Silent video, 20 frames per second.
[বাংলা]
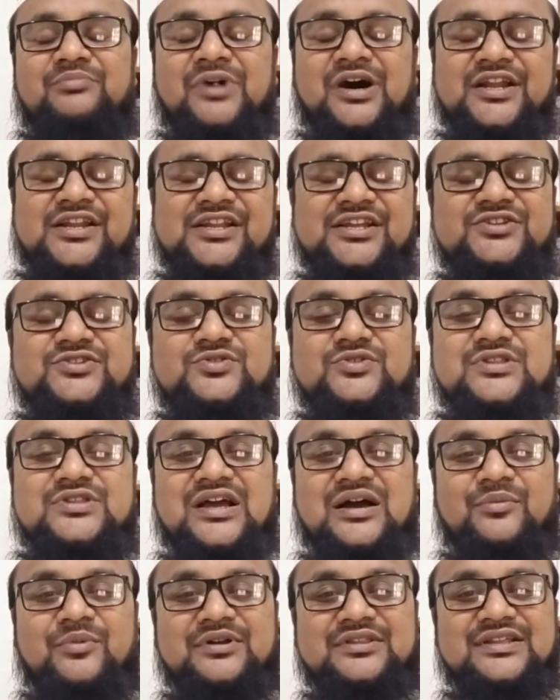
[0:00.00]
মালিক যদি
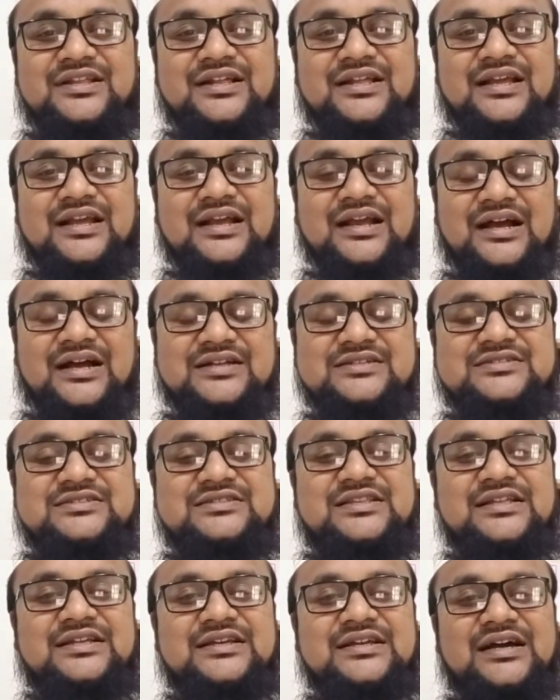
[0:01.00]
আমাদেরকে কাজ
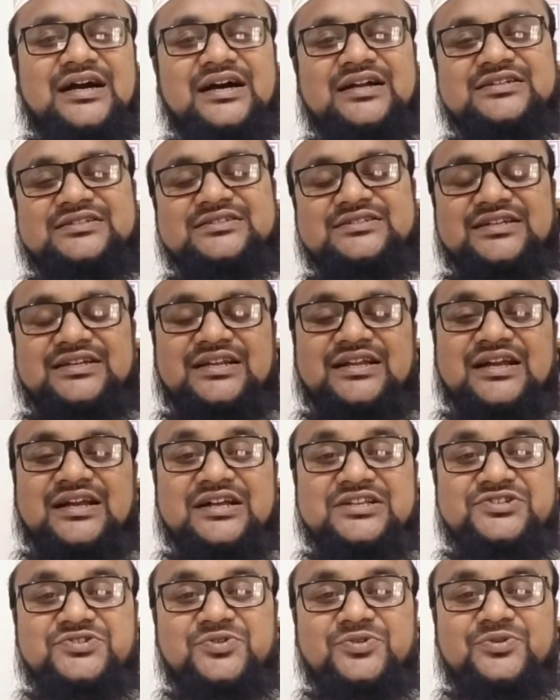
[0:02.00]
দেয় আর সেই
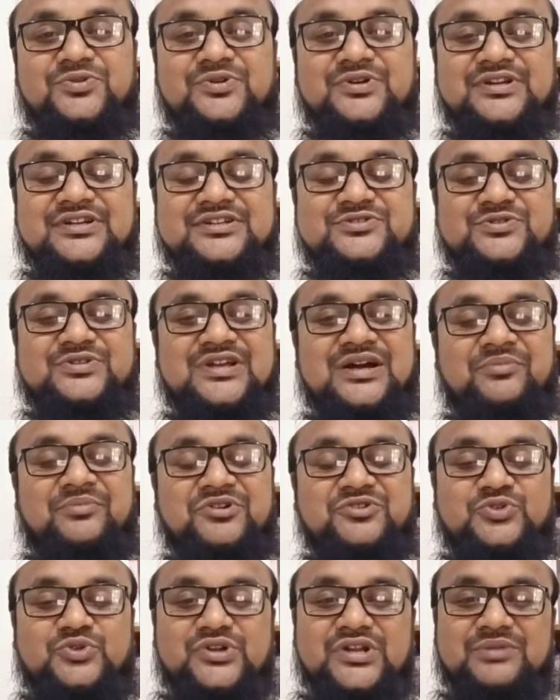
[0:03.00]
কাজগুলোকে যদি
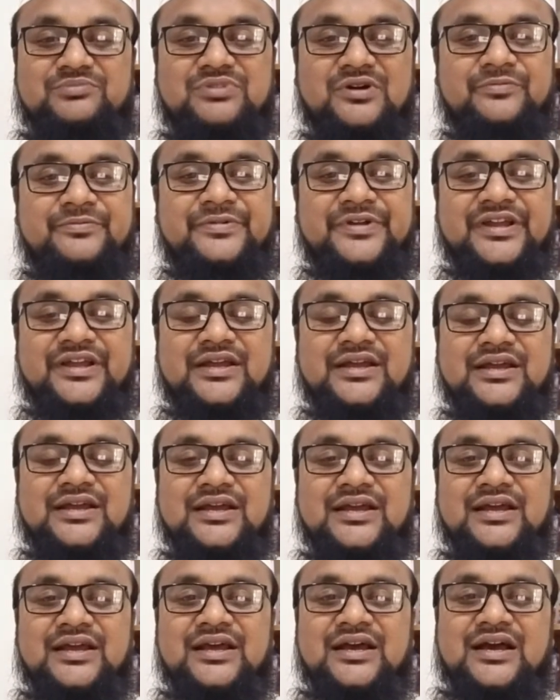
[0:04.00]
আমরা সঠিকভাবে
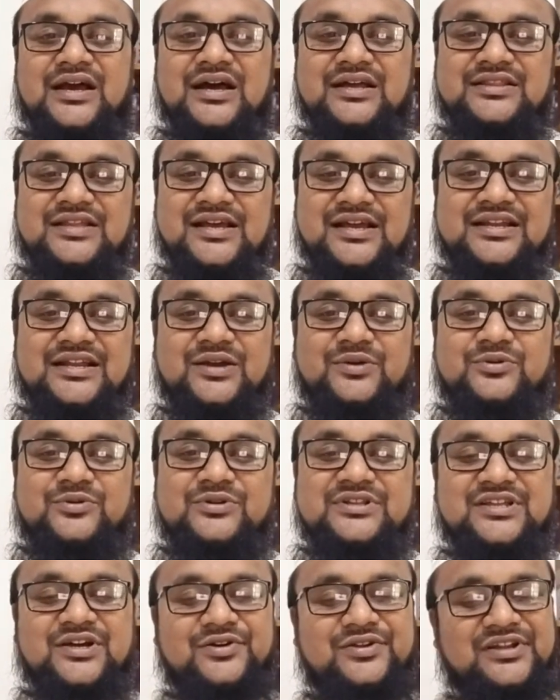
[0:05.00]
আদায় না
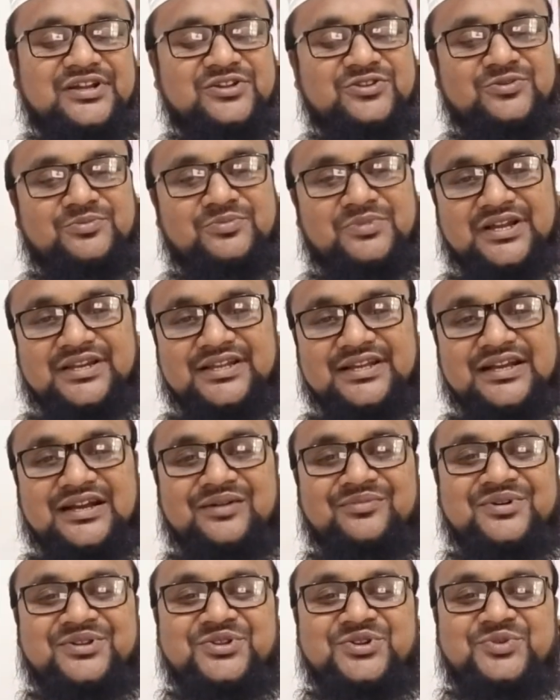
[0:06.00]
করি তাহলে কিন্তু মালিক
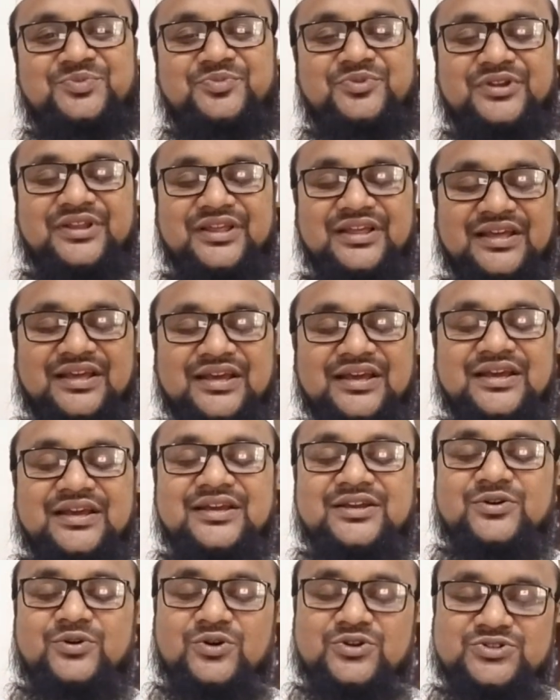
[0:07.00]
আমাদের উপরে
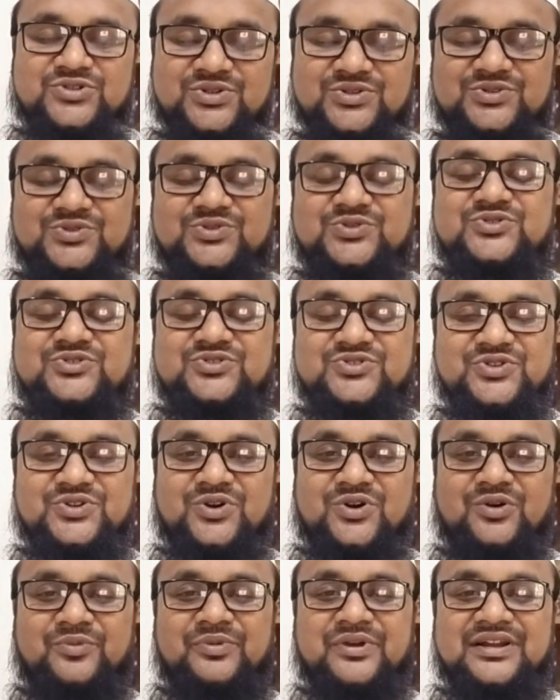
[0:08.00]

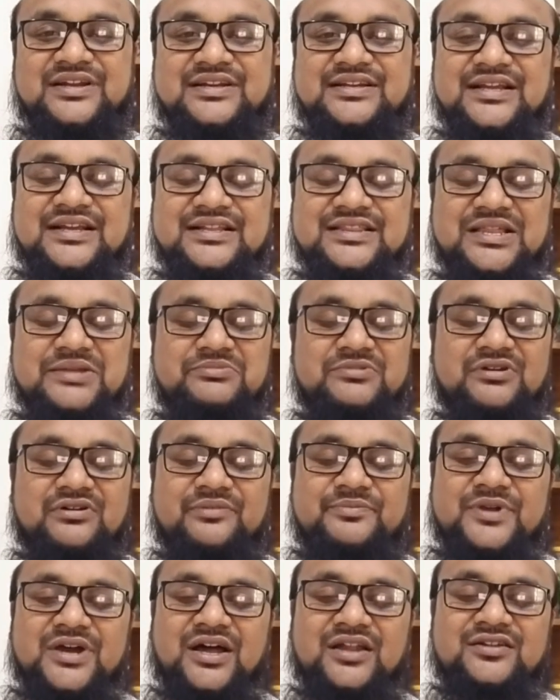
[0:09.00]
অসন্তুষ্টই হবেন ঠিক
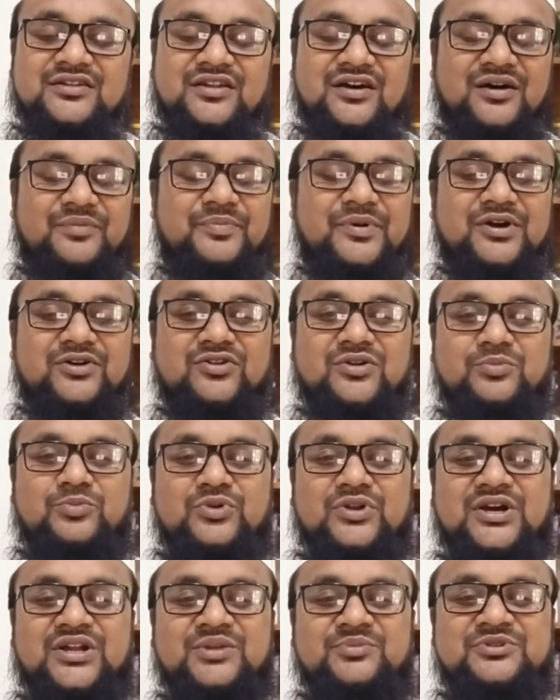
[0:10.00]
তেমনিভাবে আল্লাহ পাক
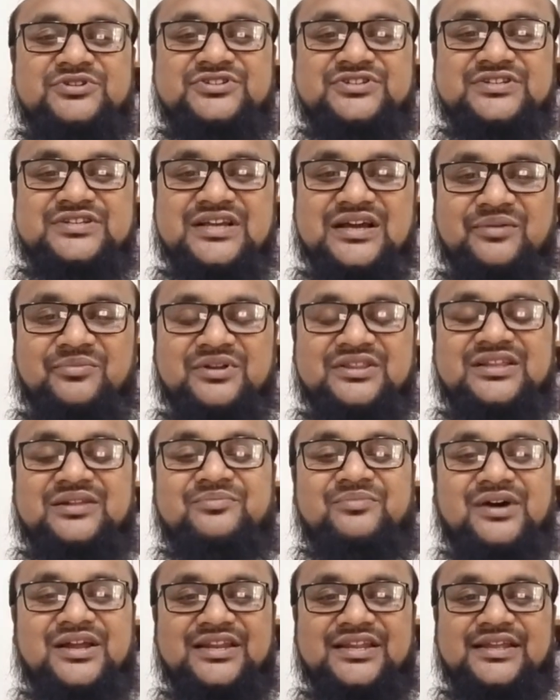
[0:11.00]
রব্বুল আলমিন যিনি আমাদের
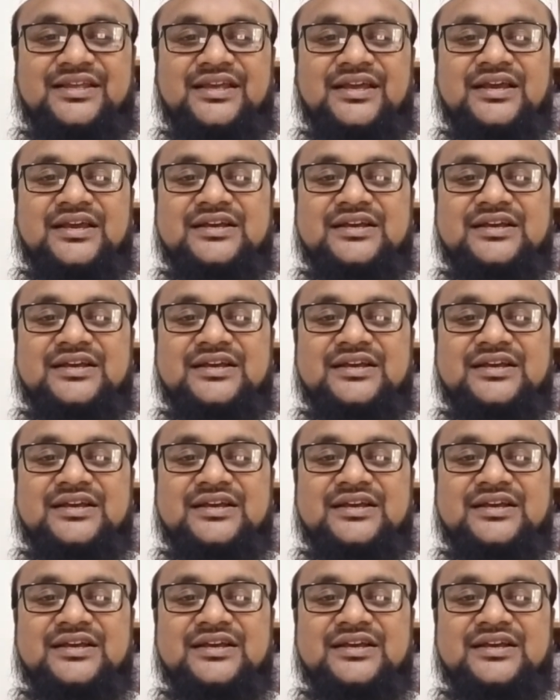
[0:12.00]
মালিক